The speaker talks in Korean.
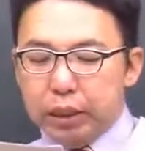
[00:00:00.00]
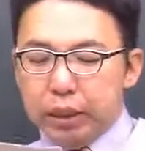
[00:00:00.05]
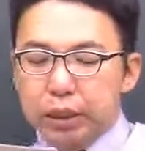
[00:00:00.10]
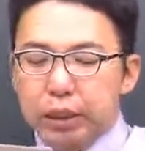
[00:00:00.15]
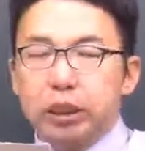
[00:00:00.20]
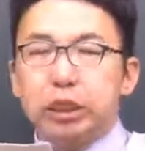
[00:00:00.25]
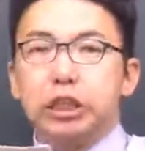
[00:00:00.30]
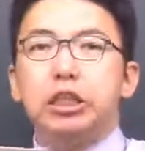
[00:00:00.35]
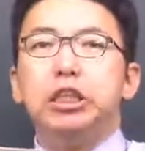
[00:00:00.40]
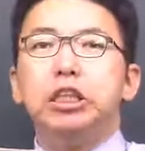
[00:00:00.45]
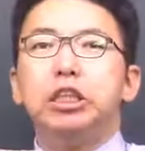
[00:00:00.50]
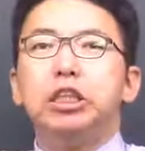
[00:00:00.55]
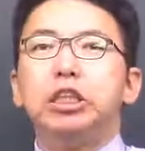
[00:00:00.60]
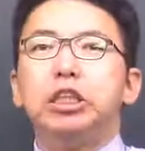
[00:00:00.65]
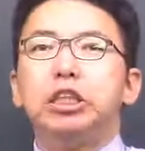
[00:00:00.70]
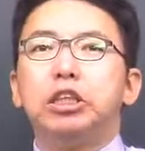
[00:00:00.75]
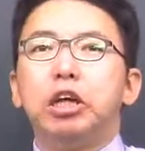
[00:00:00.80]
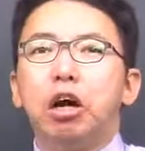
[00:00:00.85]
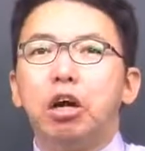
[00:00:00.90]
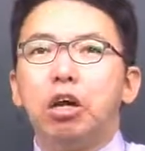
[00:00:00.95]

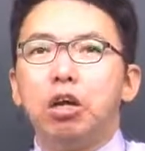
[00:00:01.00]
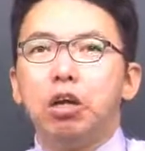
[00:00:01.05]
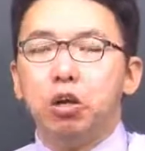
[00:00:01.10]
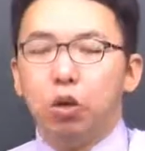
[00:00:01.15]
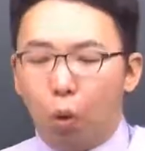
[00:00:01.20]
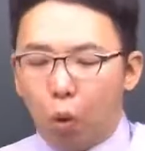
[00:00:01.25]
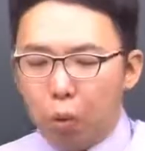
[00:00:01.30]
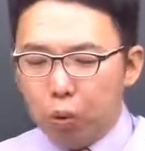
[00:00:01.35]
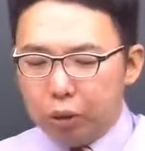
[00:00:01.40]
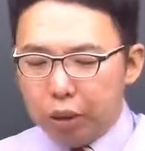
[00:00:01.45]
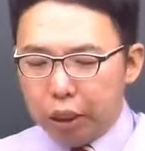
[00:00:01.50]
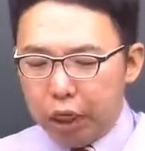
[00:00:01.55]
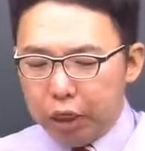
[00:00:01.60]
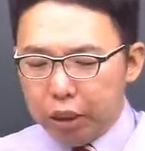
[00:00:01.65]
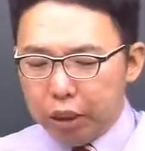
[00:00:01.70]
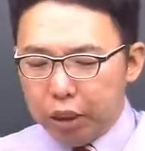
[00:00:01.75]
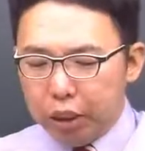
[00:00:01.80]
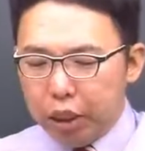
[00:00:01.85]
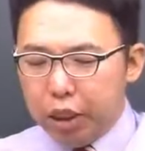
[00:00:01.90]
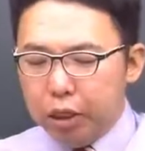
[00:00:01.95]
시설
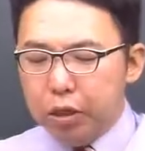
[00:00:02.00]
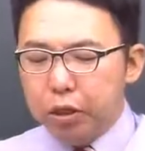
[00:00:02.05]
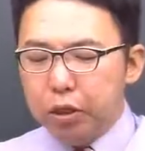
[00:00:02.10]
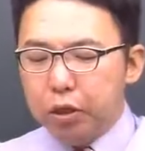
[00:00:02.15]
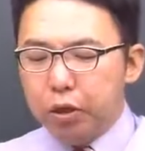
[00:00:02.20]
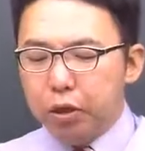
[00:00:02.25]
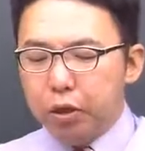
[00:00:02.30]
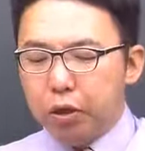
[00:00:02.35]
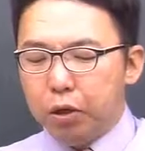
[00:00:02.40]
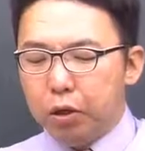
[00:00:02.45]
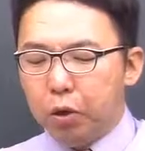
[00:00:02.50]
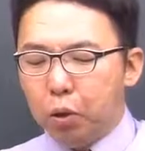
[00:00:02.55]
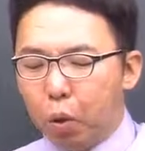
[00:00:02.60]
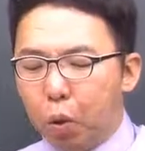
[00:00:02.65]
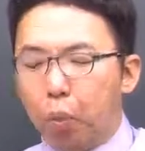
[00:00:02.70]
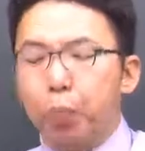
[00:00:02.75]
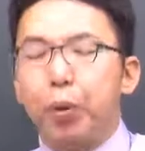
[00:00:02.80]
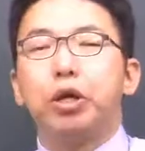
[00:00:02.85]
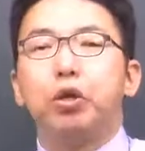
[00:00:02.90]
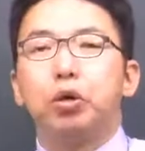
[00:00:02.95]
용량이
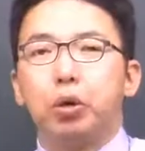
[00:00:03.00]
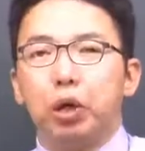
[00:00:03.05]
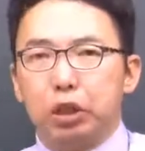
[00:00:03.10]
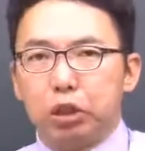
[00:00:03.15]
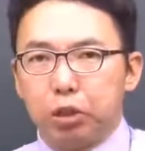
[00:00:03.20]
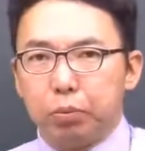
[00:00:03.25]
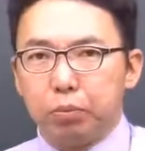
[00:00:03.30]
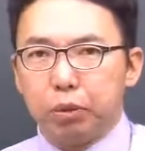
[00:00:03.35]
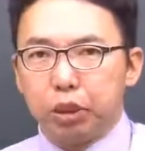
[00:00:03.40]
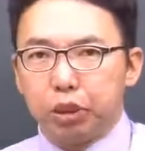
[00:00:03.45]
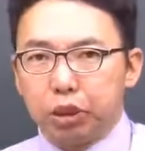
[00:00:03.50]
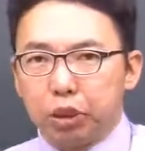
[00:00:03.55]
500kW입니다.